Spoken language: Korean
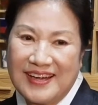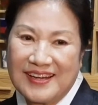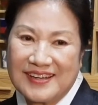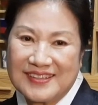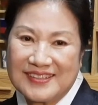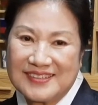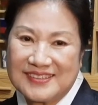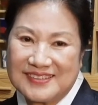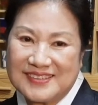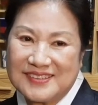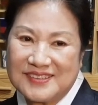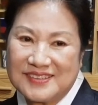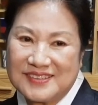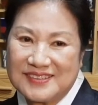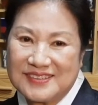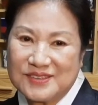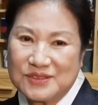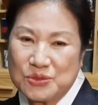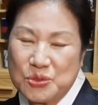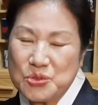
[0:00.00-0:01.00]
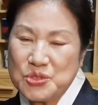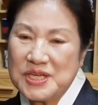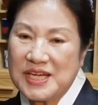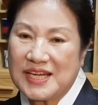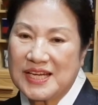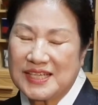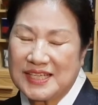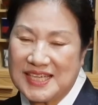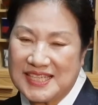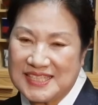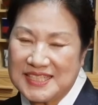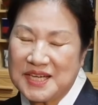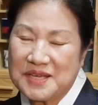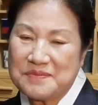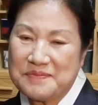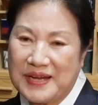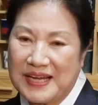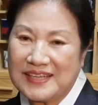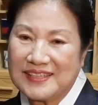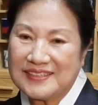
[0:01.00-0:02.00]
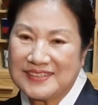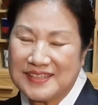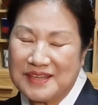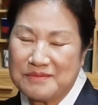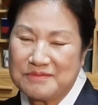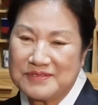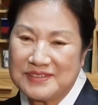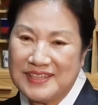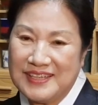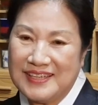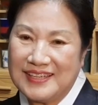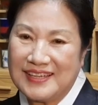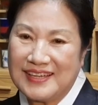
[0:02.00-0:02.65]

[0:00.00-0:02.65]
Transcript: 그 소재가 굉장히 많기 때문에